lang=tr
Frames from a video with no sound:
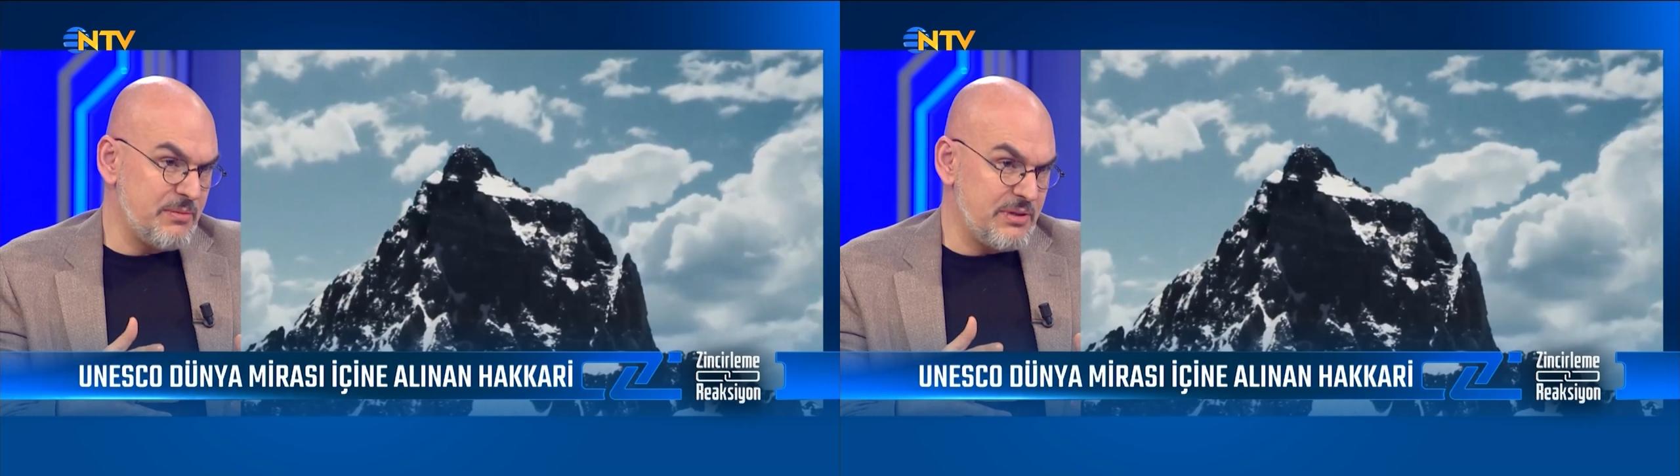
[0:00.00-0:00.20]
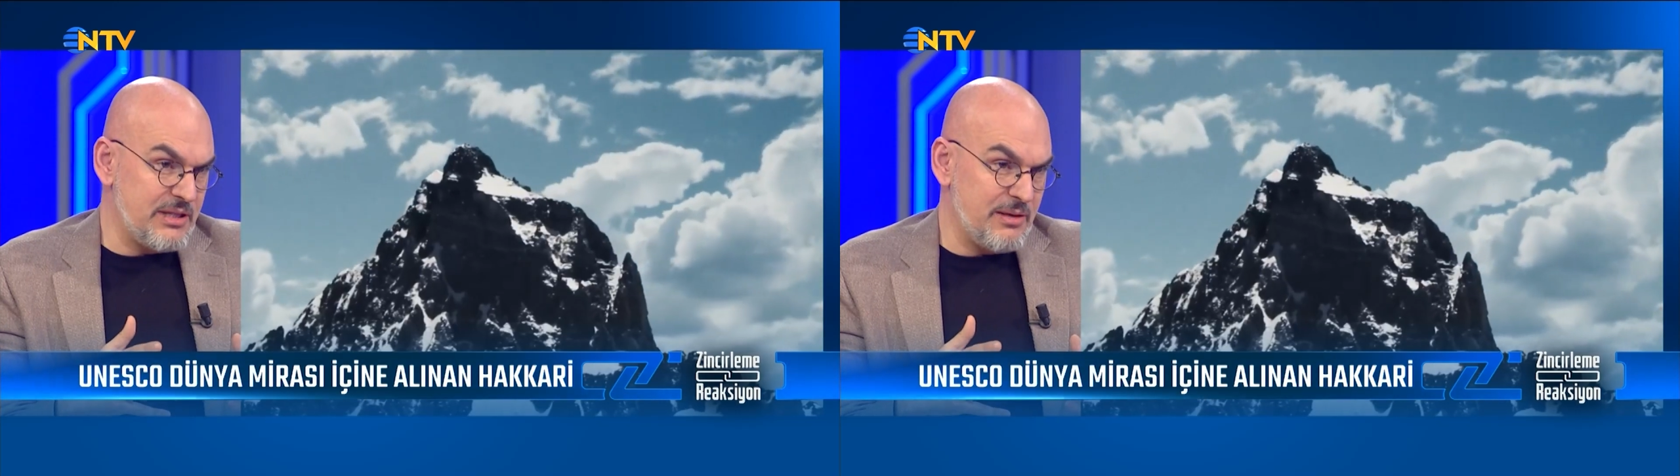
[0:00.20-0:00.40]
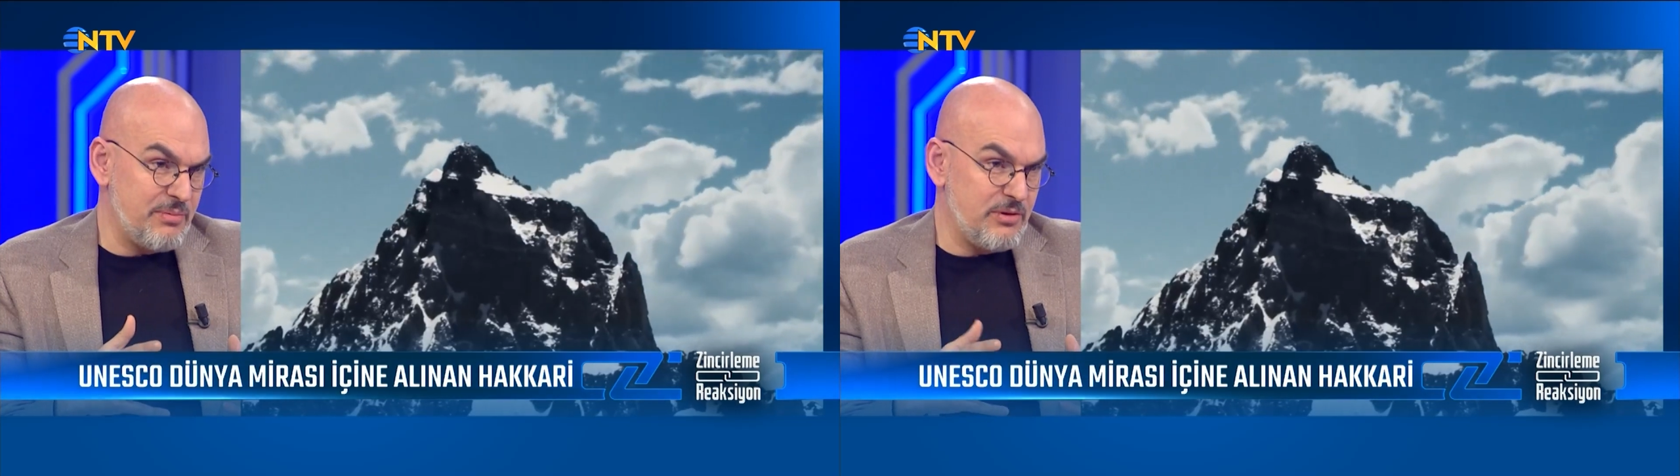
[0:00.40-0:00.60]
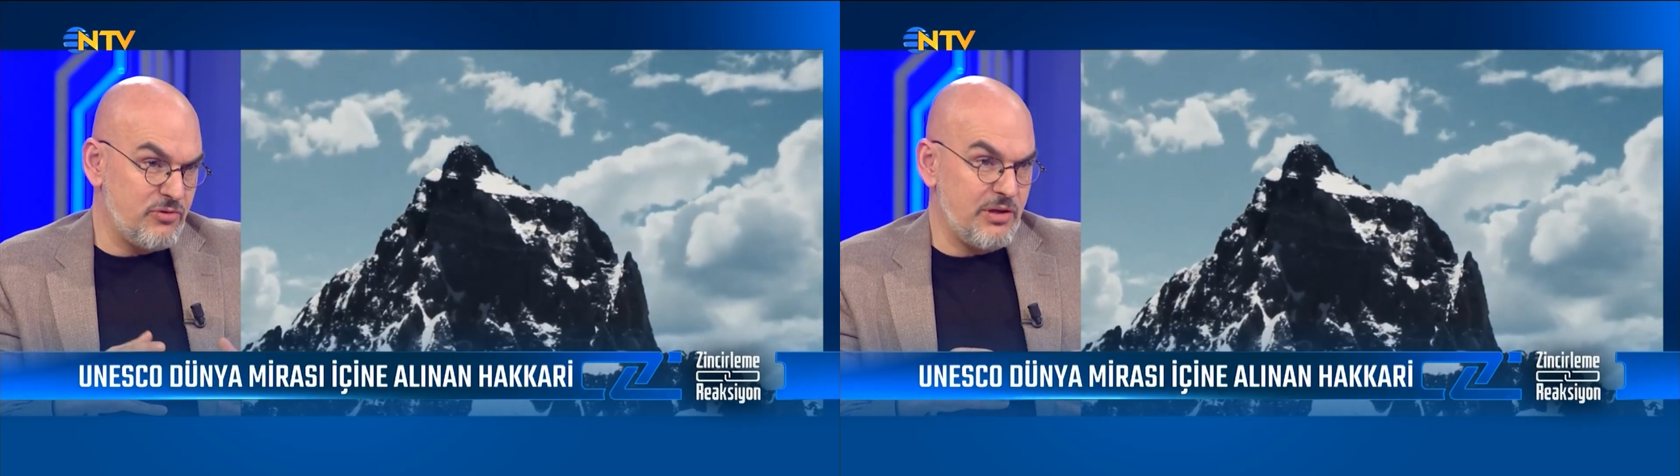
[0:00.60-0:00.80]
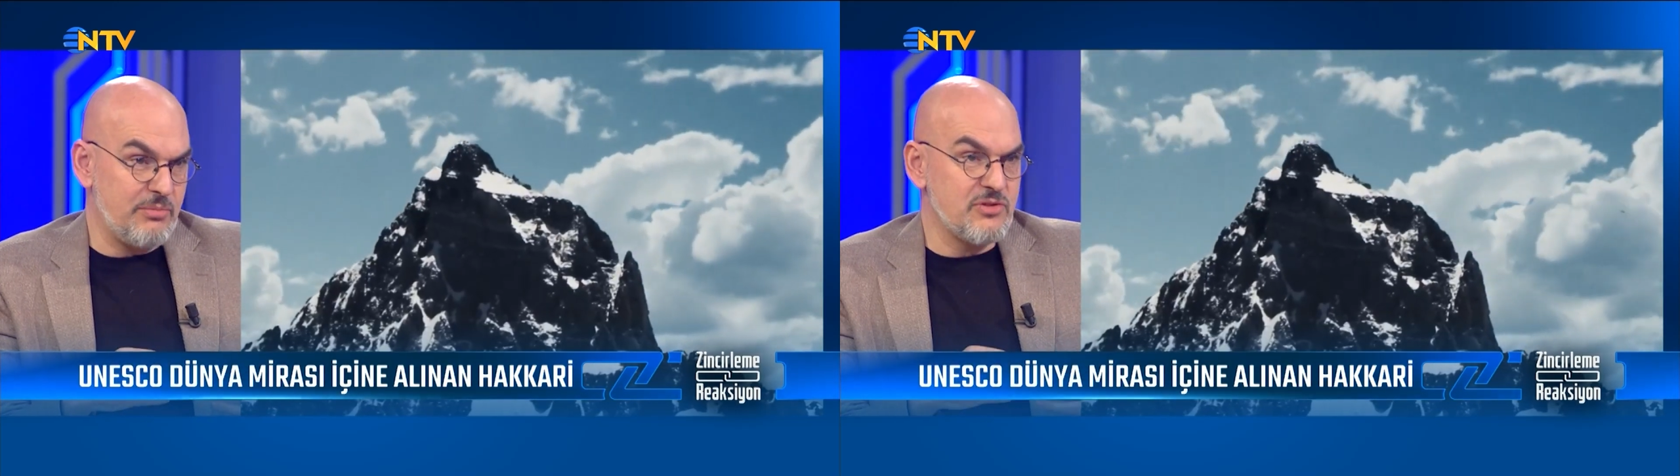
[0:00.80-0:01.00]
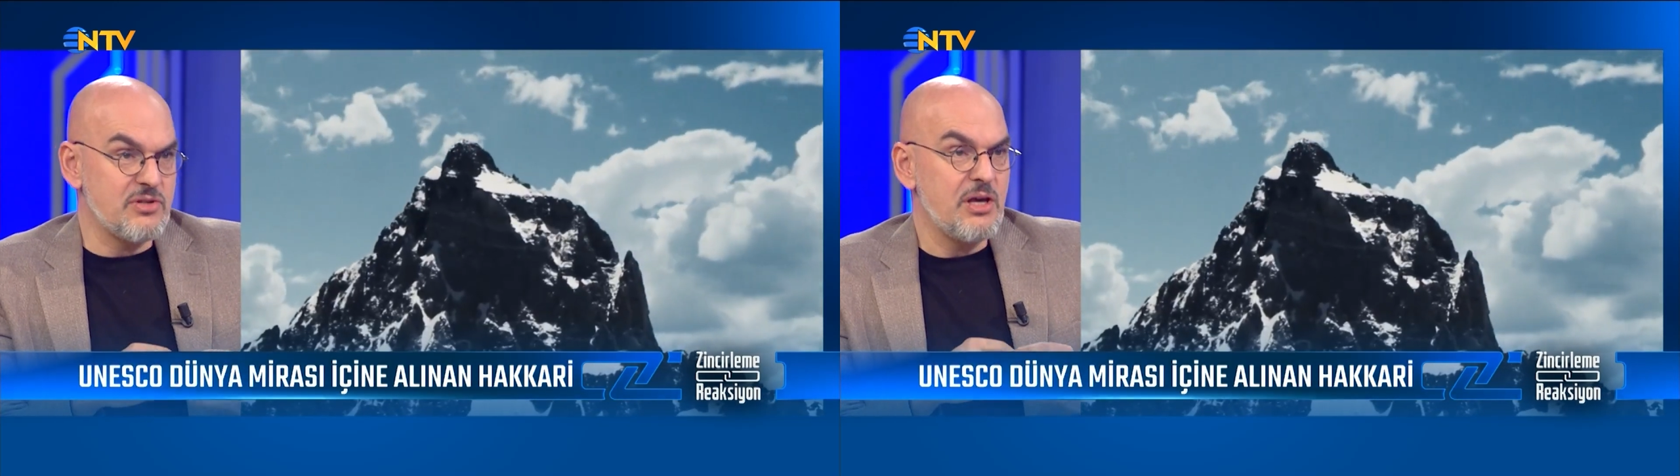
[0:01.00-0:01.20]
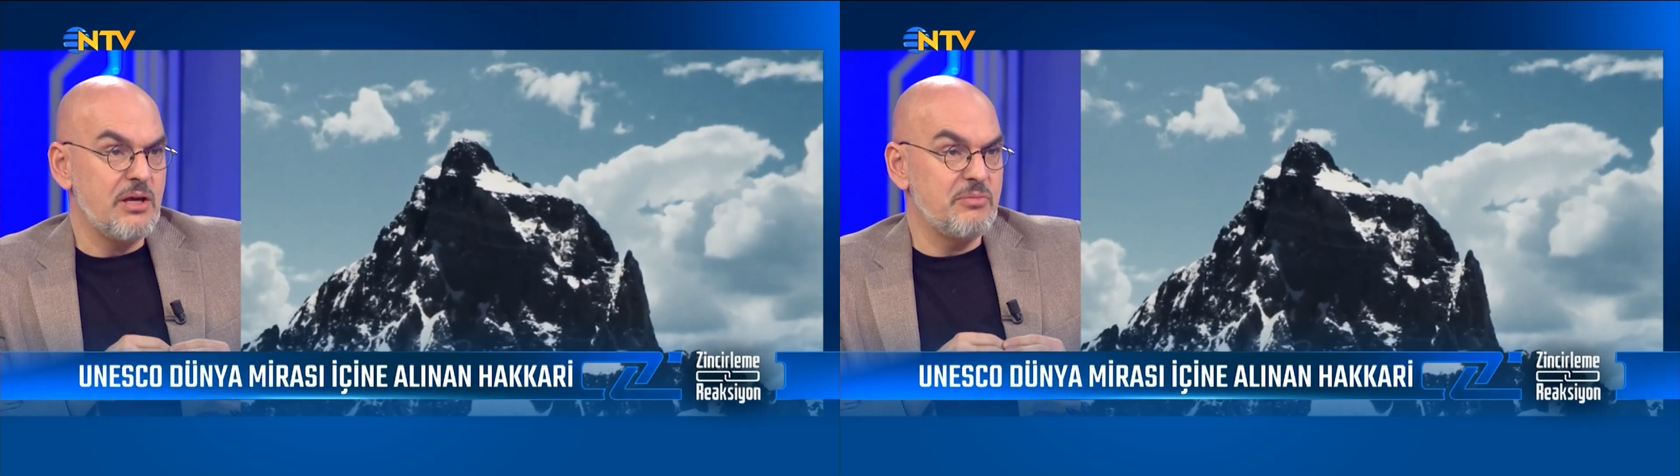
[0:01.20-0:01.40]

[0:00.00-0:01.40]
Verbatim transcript: gibi diyebileceğimiz